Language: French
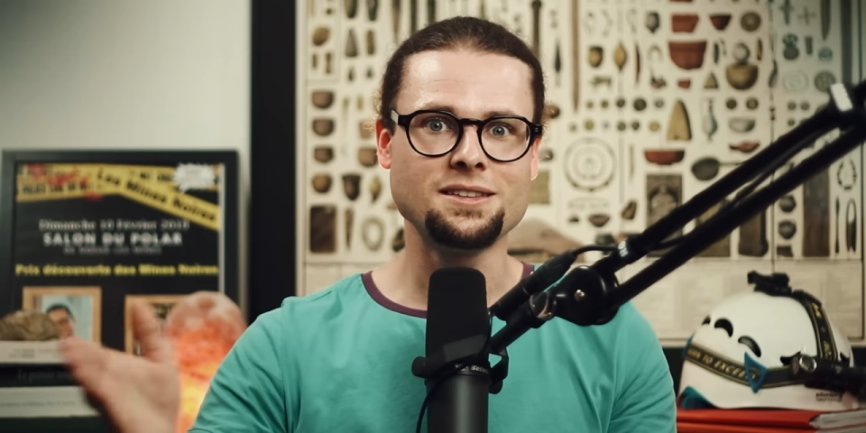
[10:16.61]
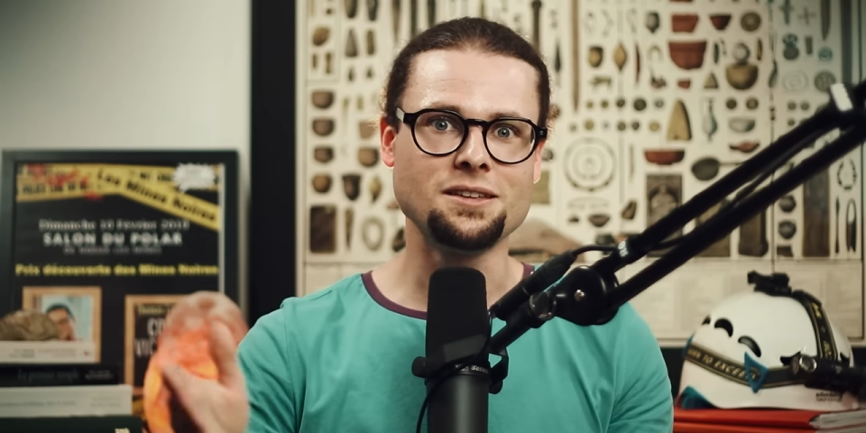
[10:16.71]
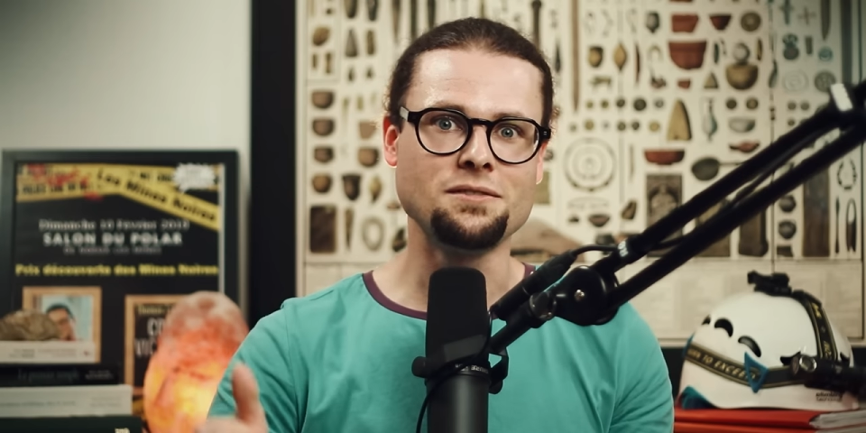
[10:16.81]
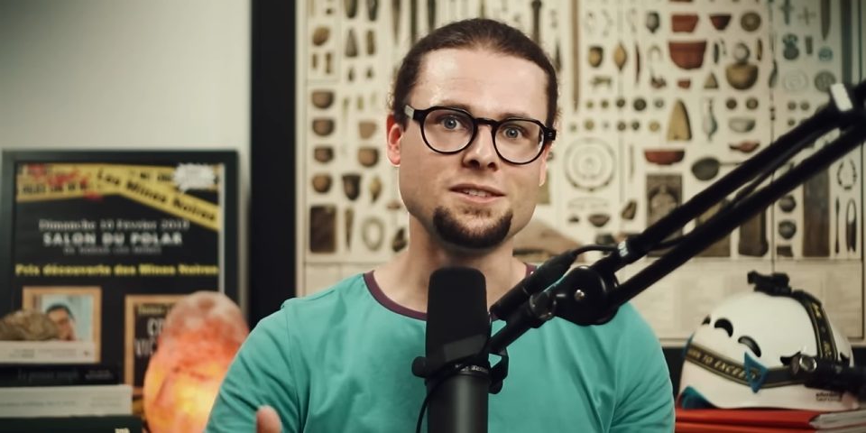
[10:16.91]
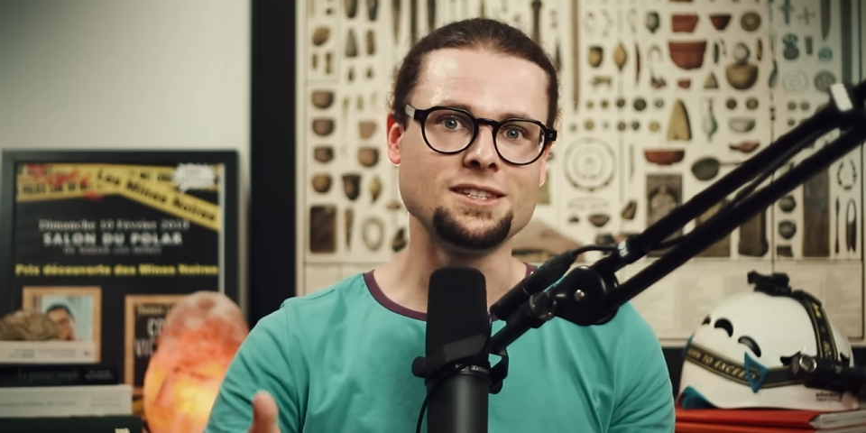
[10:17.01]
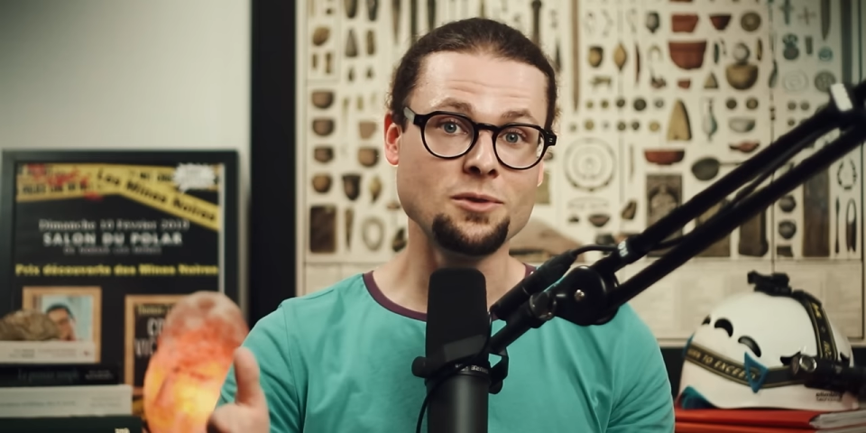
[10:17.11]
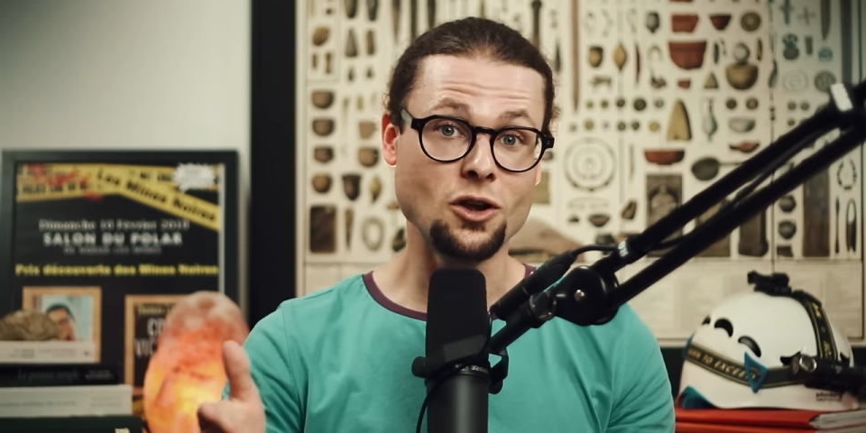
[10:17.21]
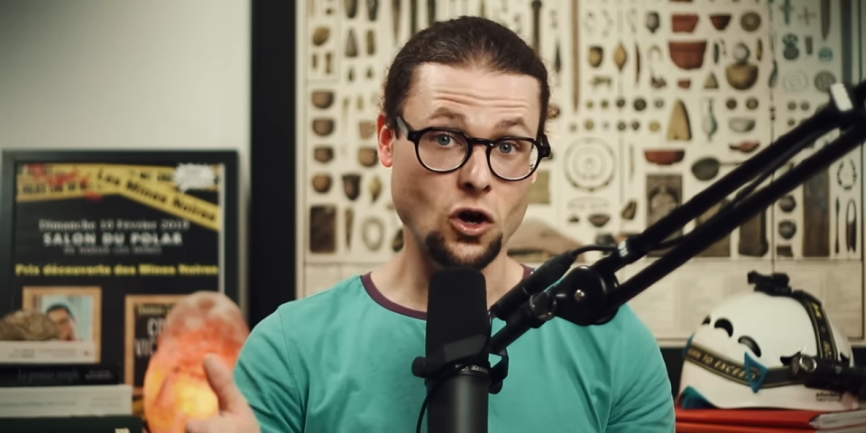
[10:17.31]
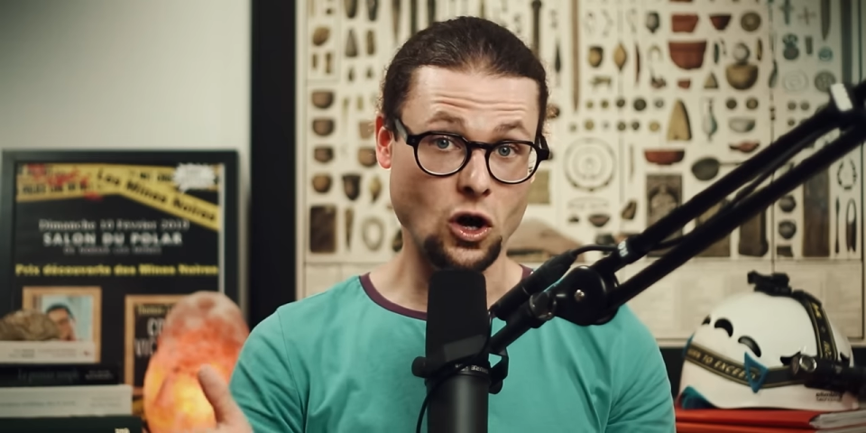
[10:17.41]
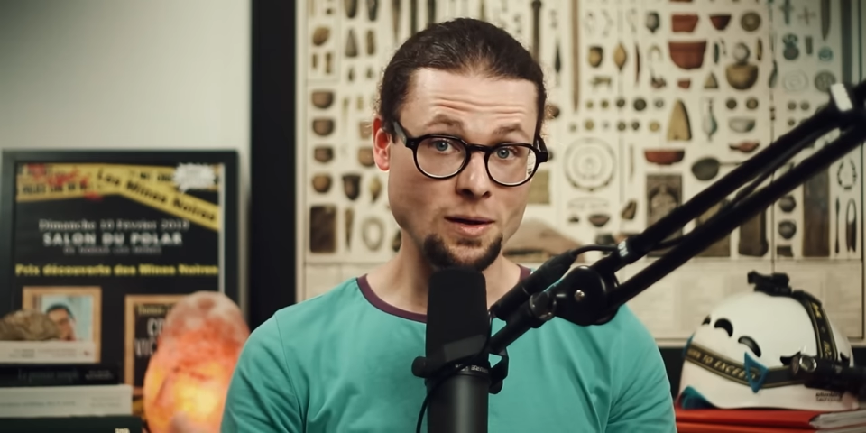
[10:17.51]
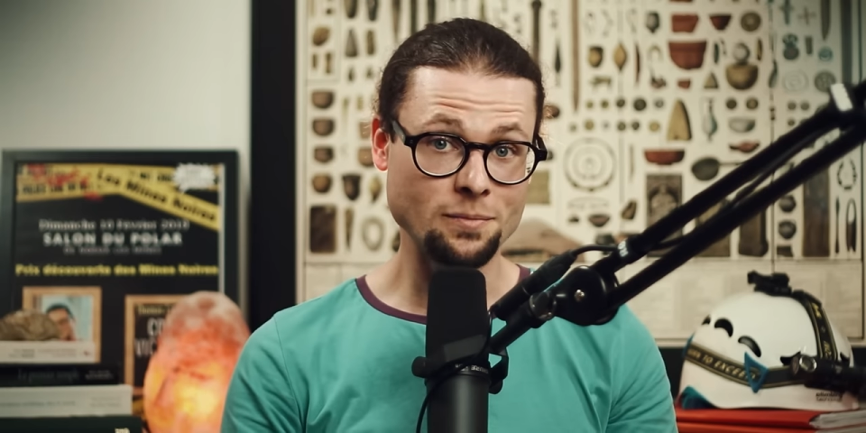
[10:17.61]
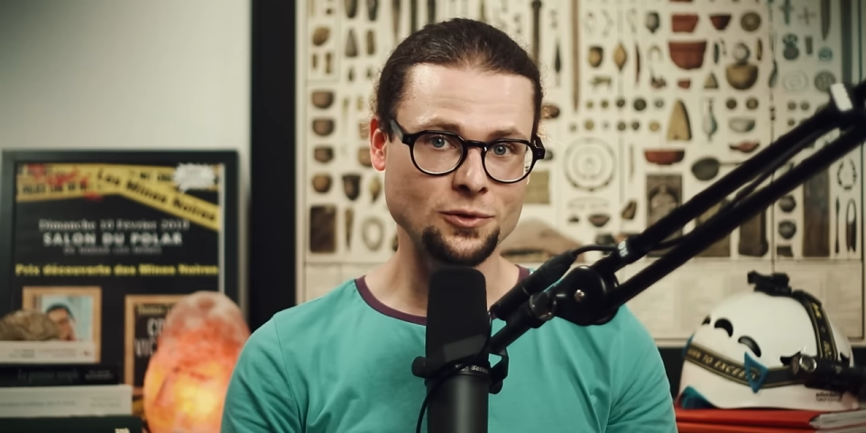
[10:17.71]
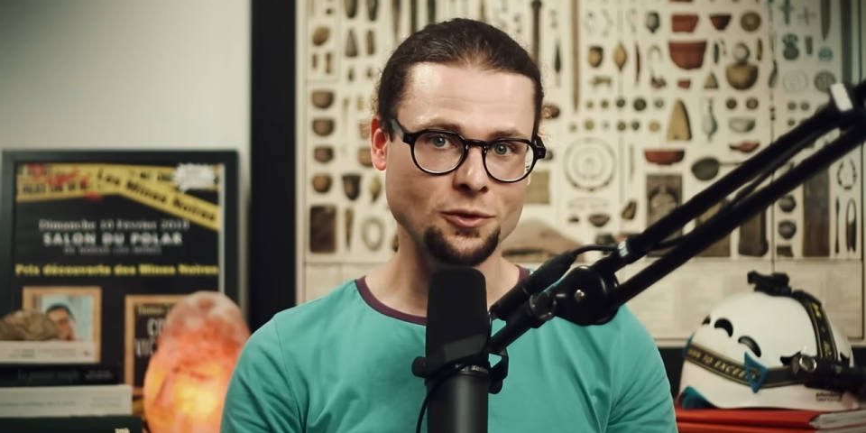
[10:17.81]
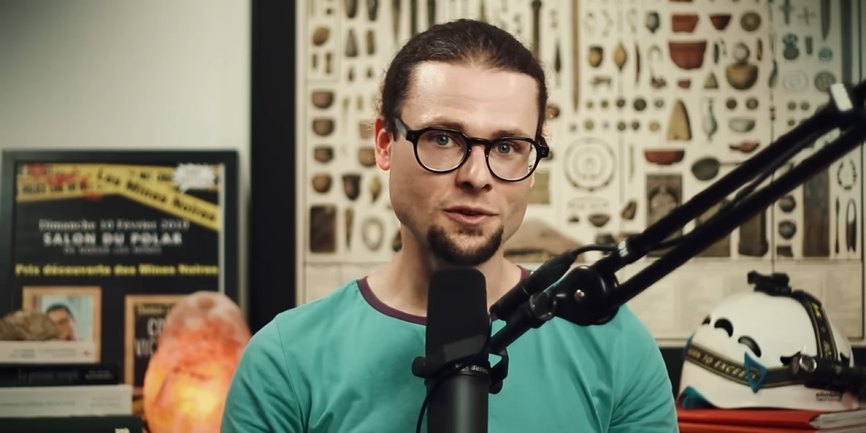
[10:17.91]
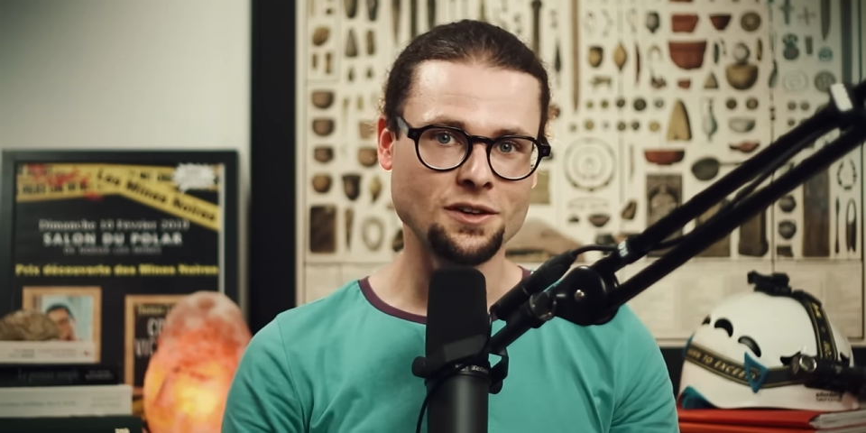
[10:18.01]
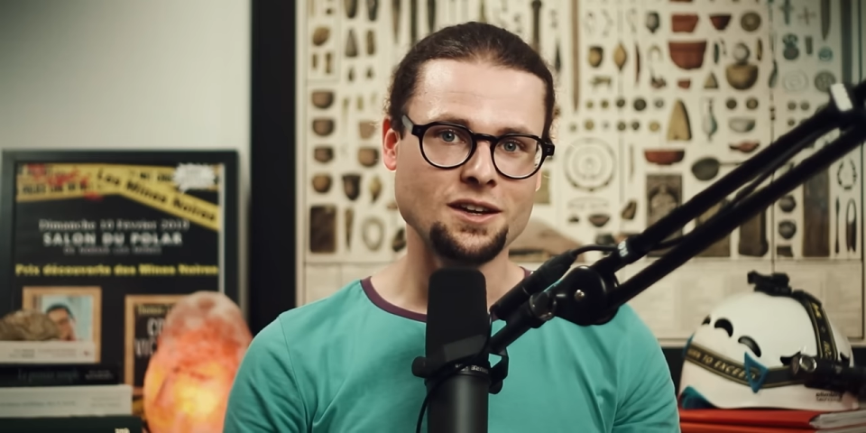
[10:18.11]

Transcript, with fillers: été visibles en même temps,